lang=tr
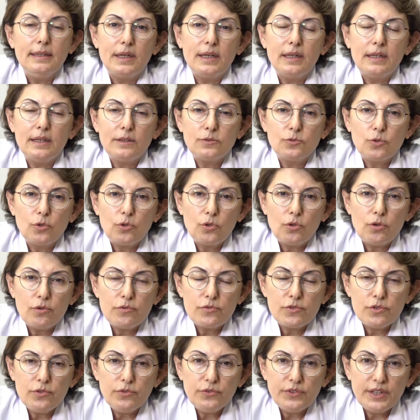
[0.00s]

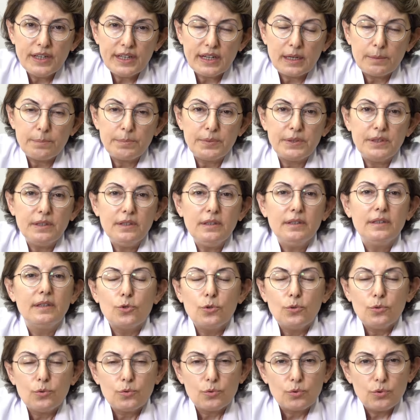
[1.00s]
elektrokonzül terapi
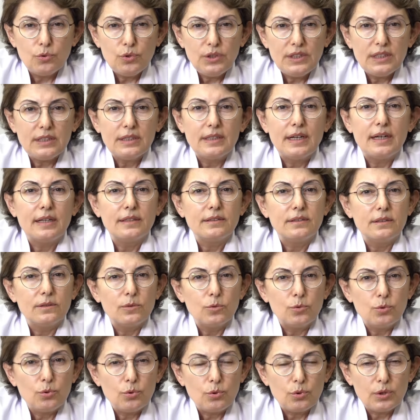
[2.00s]
çok uzun yıllardır
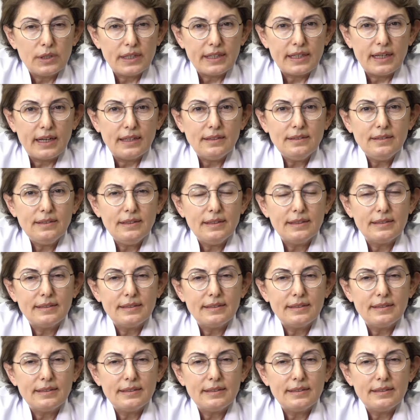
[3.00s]
uygulanan